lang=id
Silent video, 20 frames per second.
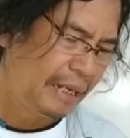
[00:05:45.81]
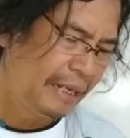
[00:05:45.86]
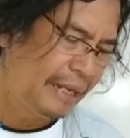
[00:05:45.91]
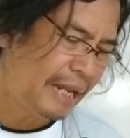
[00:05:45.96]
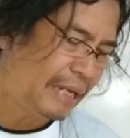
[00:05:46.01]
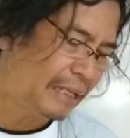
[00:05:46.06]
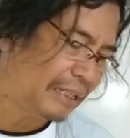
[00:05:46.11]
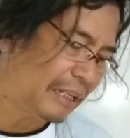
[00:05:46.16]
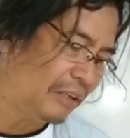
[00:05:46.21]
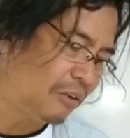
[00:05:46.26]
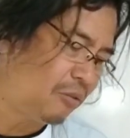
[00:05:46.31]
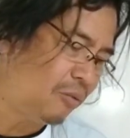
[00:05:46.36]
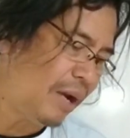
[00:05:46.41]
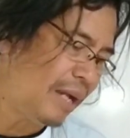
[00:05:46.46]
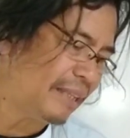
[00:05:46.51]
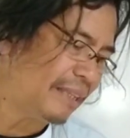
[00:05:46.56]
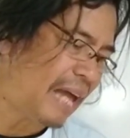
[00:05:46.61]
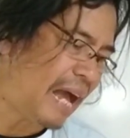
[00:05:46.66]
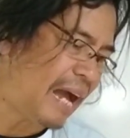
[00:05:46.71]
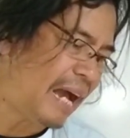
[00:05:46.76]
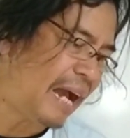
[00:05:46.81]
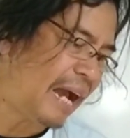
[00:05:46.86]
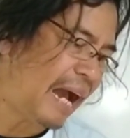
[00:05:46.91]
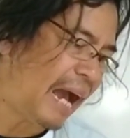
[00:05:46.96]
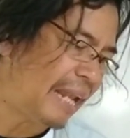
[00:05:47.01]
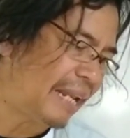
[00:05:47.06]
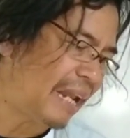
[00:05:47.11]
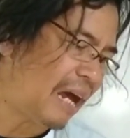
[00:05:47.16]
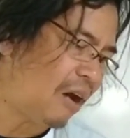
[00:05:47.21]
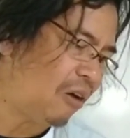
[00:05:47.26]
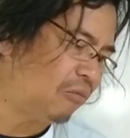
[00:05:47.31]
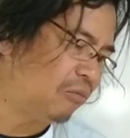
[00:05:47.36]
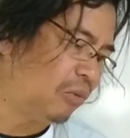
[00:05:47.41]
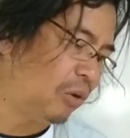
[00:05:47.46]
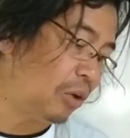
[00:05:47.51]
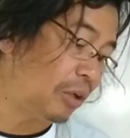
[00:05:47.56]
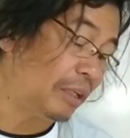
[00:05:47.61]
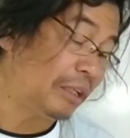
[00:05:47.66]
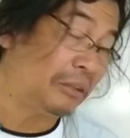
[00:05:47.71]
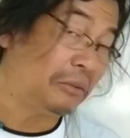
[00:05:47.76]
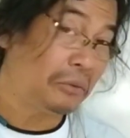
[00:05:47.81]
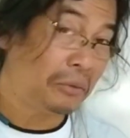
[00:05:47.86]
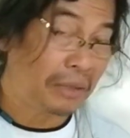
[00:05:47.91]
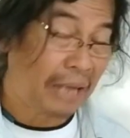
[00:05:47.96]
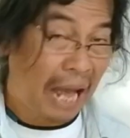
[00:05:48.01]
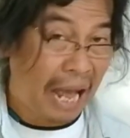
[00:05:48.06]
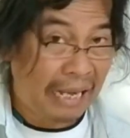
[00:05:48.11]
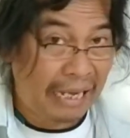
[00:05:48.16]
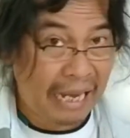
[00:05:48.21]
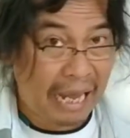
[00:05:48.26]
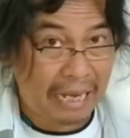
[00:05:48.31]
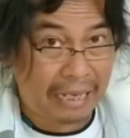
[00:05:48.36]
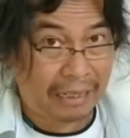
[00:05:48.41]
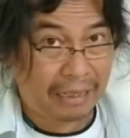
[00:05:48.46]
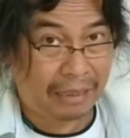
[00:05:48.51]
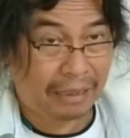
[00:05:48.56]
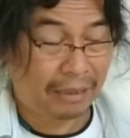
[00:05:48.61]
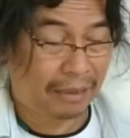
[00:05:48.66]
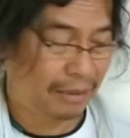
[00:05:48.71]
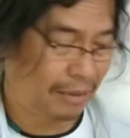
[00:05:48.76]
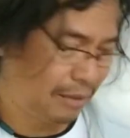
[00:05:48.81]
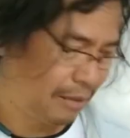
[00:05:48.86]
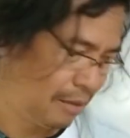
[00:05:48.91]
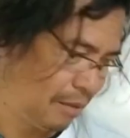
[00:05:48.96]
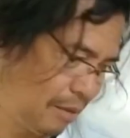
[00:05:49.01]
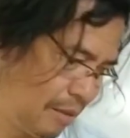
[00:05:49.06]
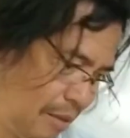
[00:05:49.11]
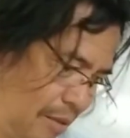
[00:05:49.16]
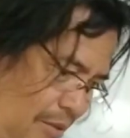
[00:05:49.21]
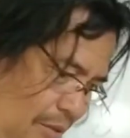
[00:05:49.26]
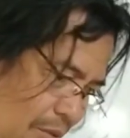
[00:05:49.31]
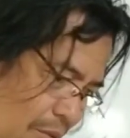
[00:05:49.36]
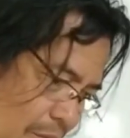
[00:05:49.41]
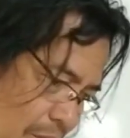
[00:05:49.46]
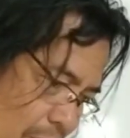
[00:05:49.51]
Dan kedua tangan Allah itu kanan gitu